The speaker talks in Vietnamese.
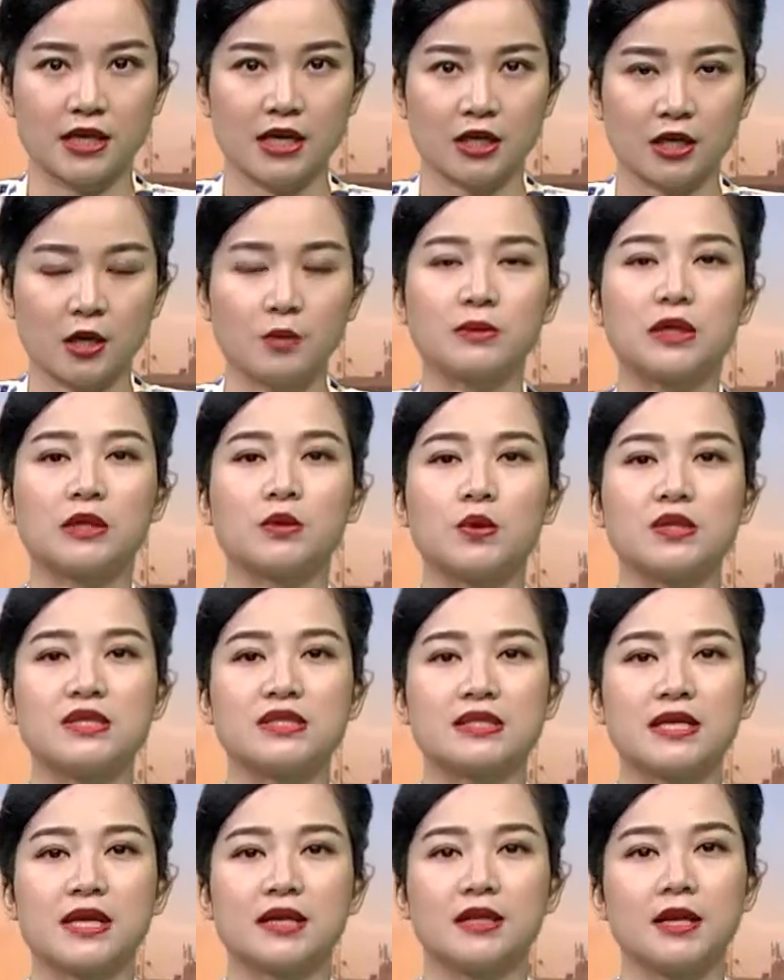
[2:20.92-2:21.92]
Công tác tuyển
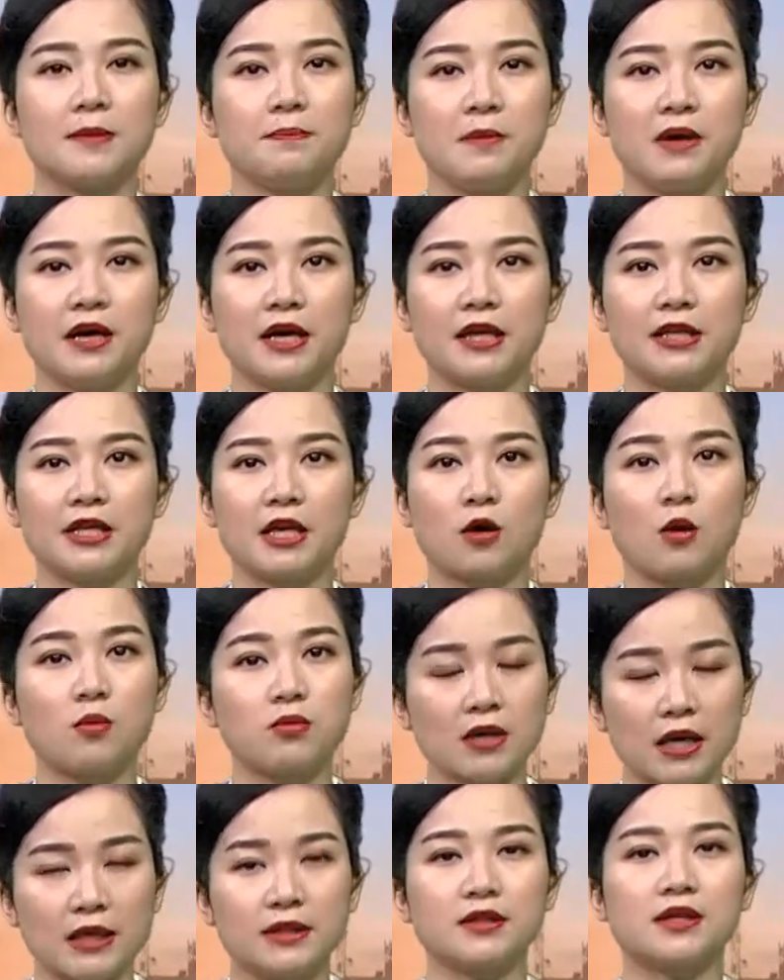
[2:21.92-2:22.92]
sinh lớp 10 thì cũng
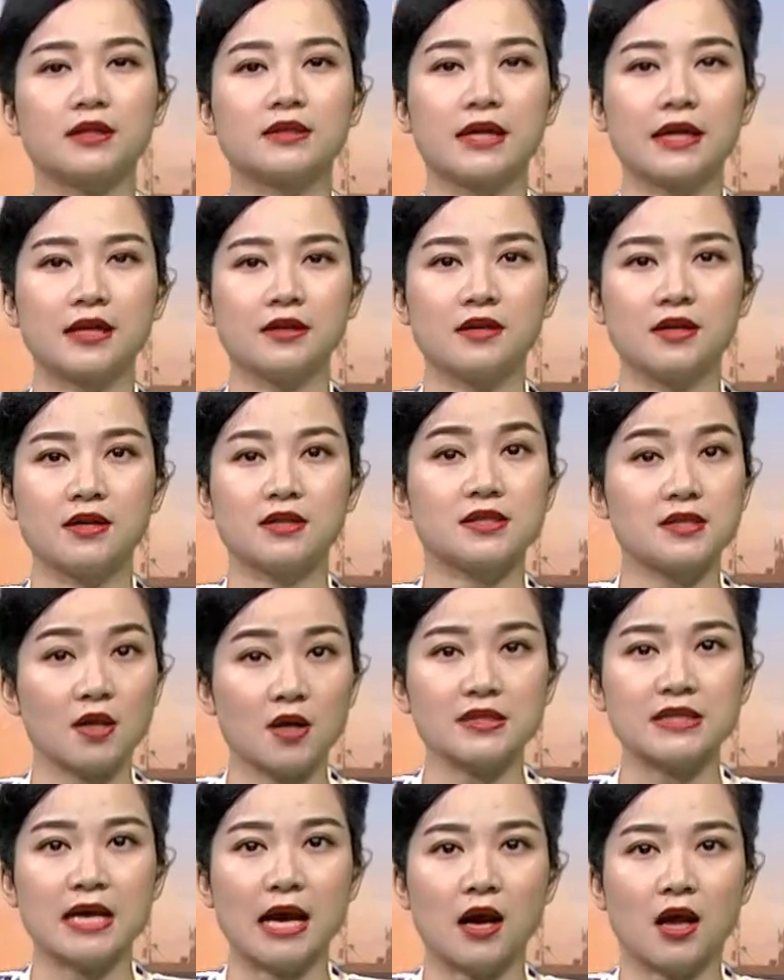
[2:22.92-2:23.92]
cần được định hướng rõ
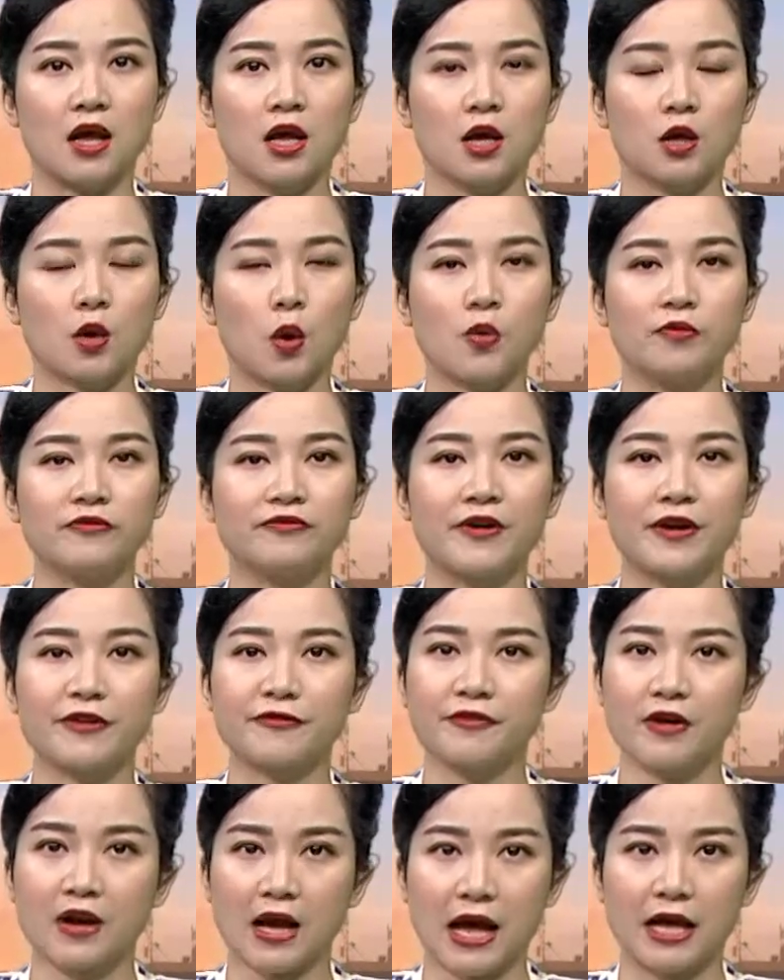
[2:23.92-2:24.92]
ràng cùng với
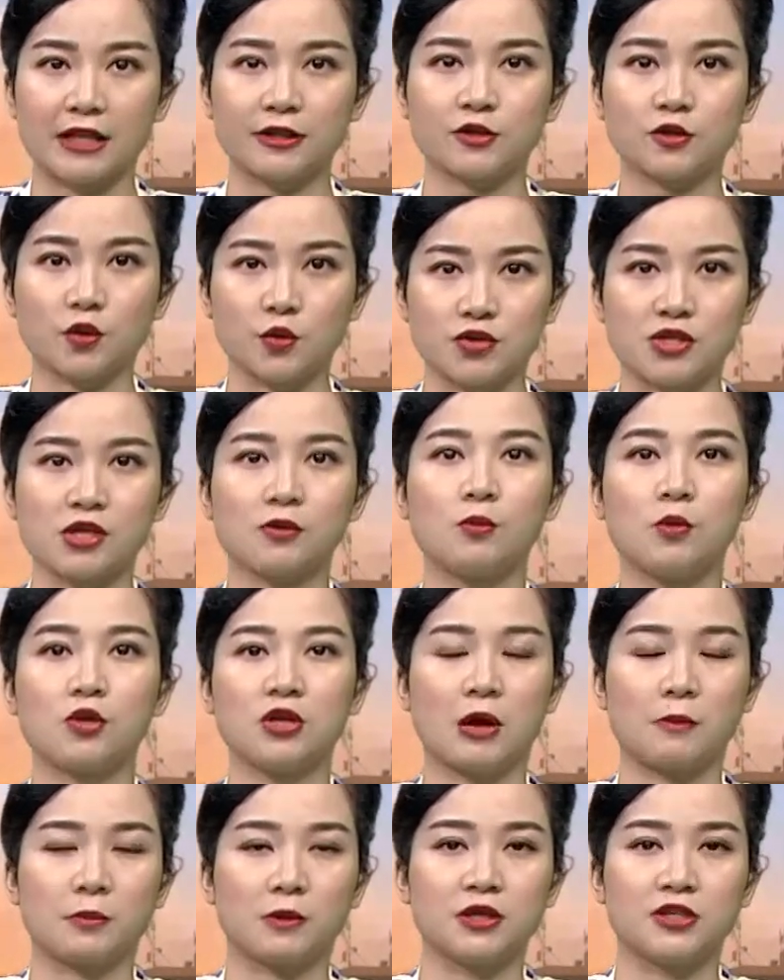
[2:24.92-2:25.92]
phương án tổ chức môn
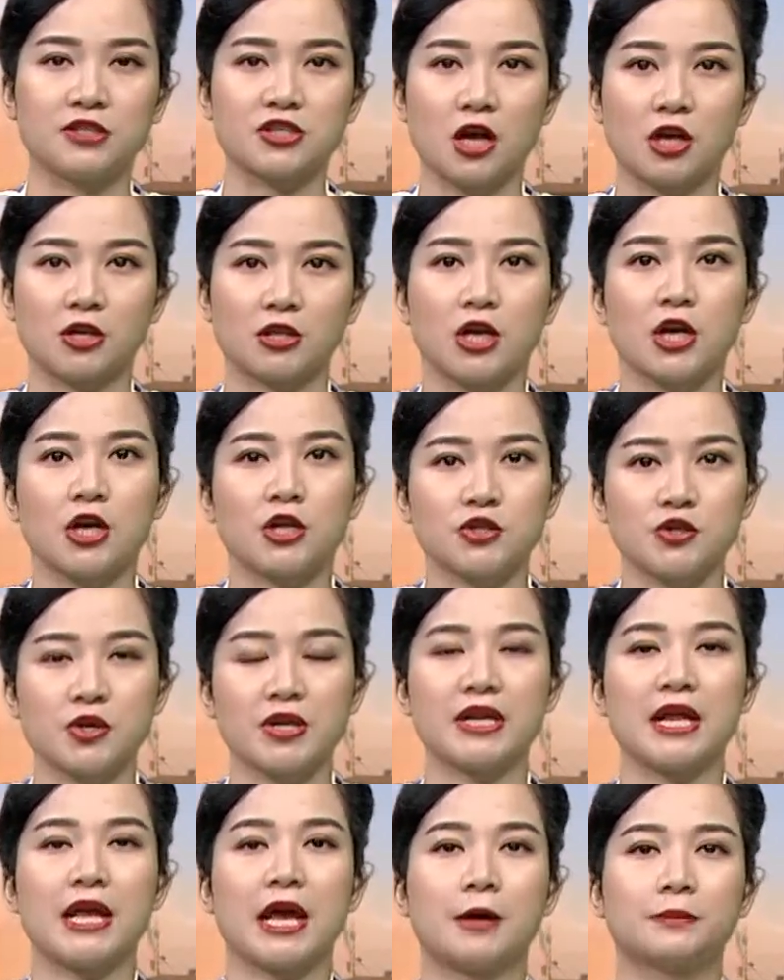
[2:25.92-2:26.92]
học lựa chọn, chuyên
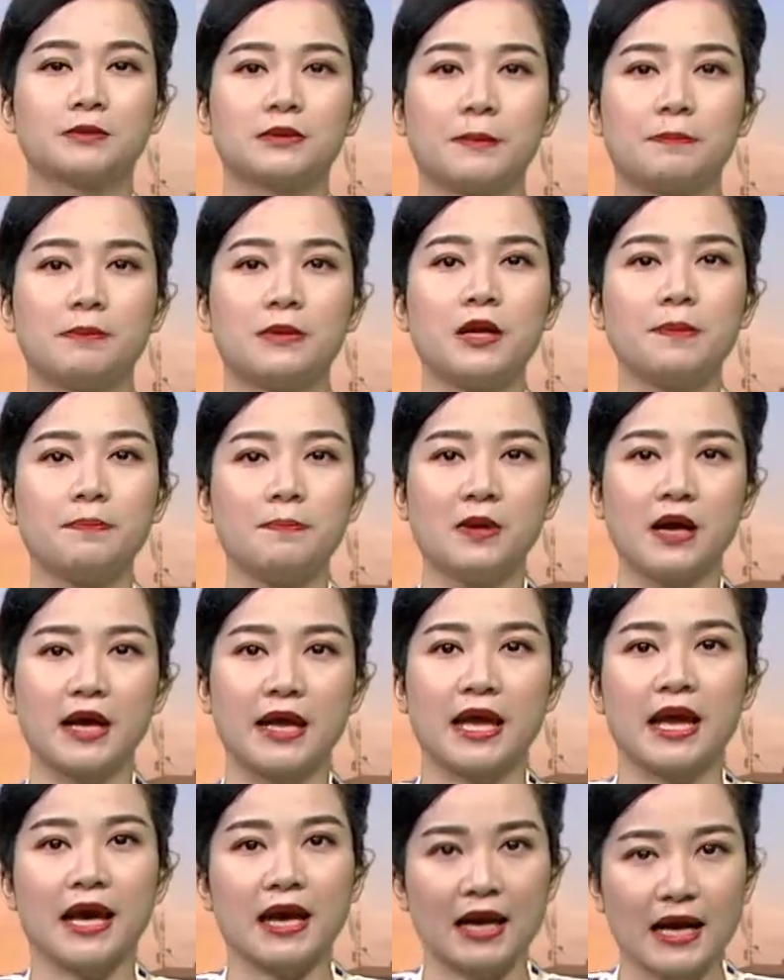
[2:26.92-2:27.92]
đề học tập lớp 10
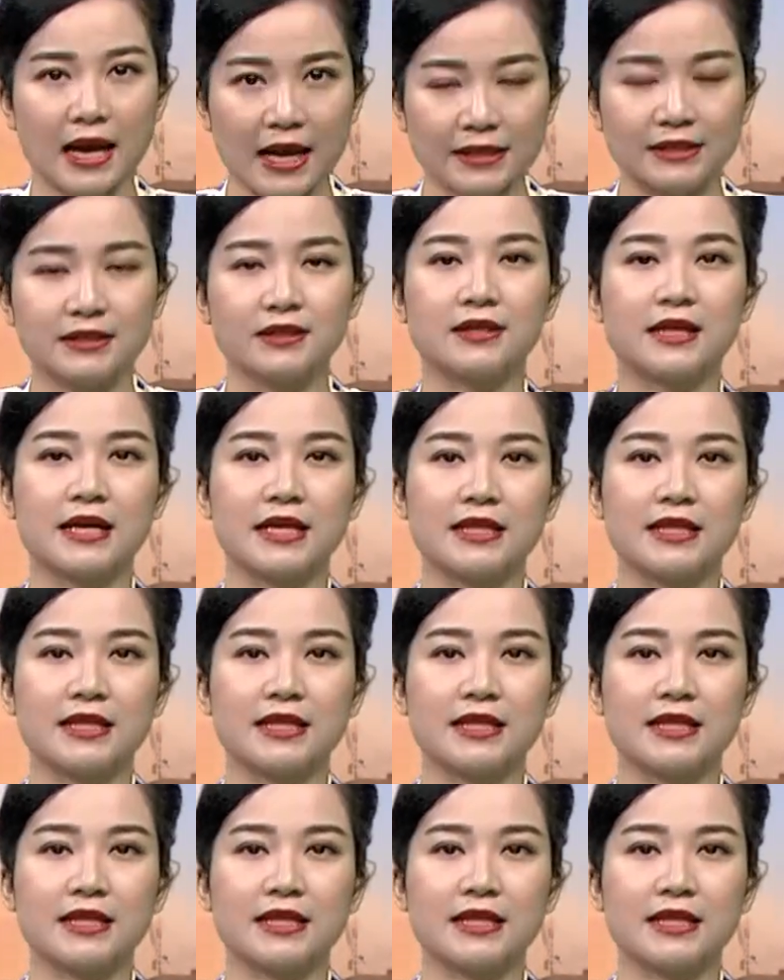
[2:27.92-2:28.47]
ngay từ khi